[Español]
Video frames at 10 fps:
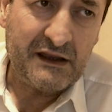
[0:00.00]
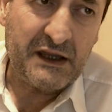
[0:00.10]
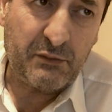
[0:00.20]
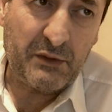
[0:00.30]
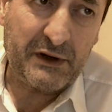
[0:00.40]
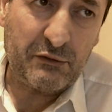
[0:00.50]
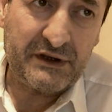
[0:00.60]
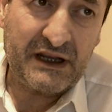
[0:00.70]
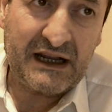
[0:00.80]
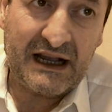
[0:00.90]
Después
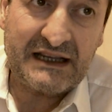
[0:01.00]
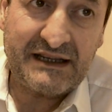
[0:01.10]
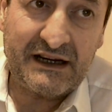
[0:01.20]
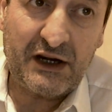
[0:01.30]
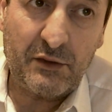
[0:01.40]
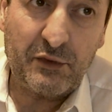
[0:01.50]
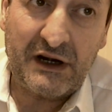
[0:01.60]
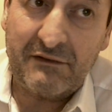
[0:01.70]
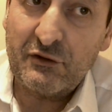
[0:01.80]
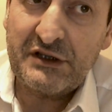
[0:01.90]
pregunta acá, ¿ha sangrado
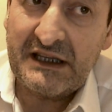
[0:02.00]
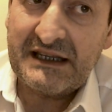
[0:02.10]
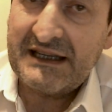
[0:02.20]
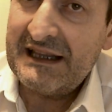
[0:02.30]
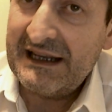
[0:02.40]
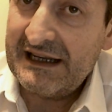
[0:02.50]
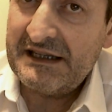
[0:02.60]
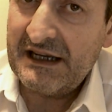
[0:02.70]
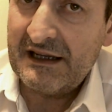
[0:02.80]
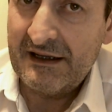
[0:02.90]
por la fosa nasal
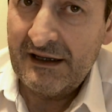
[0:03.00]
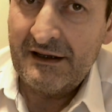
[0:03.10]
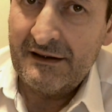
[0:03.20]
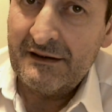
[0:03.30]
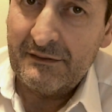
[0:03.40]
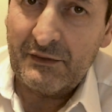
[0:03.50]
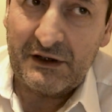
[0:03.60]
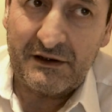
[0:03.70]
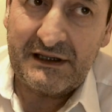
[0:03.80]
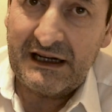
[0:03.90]
derecha?
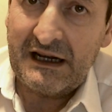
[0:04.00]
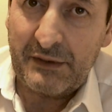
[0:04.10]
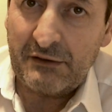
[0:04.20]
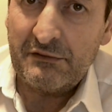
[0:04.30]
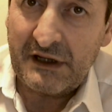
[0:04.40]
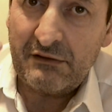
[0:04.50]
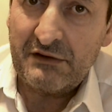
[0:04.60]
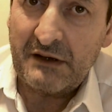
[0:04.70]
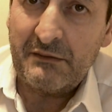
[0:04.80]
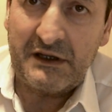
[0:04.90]
Bueno, esta es la pregunta
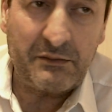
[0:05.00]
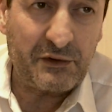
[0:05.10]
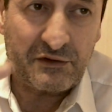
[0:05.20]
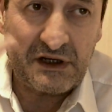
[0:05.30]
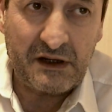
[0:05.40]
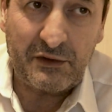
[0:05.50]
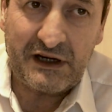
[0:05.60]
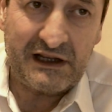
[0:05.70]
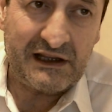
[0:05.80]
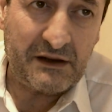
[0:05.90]
justamente producida
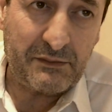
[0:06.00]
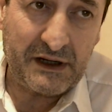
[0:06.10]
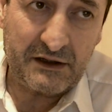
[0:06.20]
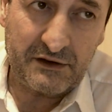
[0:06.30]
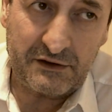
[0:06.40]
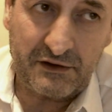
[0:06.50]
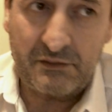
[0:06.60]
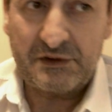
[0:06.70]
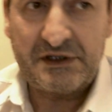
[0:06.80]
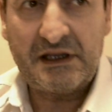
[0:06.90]
por el disparo de estos
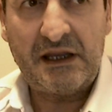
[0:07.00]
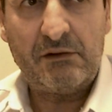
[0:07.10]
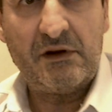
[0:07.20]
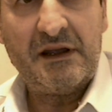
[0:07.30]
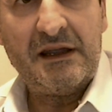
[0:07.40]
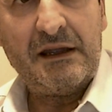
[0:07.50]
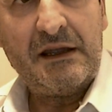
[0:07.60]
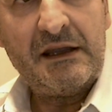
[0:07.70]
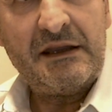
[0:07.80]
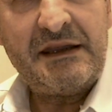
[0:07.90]
dispositivos.
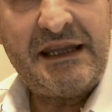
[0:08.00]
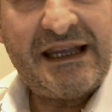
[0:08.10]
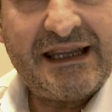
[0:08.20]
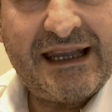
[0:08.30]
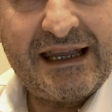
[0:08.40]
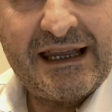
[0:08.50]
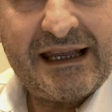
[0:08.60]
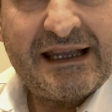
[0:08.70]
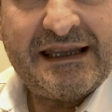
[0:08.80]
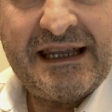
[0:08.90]
¿Tiene,
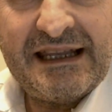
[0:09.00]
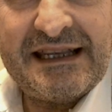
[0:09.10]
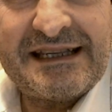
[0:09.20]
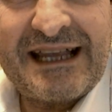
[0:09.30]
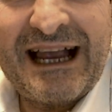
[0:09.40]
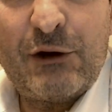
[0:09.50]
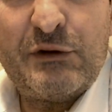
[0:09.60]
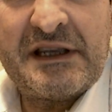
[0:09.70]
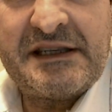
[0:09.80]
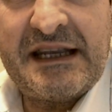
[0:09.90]
¿Tienes
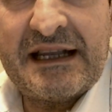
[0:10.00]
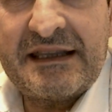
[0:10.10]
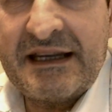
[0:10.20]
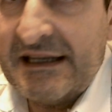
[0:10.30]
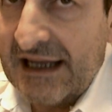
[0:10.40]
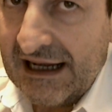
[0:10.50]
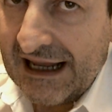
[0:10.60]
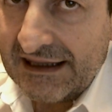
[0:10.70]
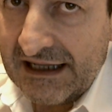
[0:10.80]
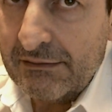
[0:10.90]
alguna cicatriz en
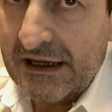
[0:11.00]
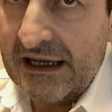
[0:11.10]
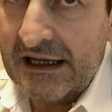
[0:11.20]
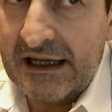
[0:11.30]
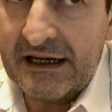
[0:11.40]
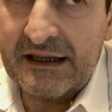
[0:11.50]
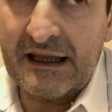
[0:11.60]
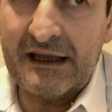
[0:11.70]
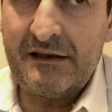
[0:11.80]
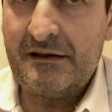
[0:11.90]
la tibia
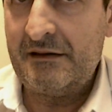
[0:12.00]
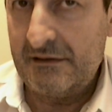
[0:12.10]
izquierda?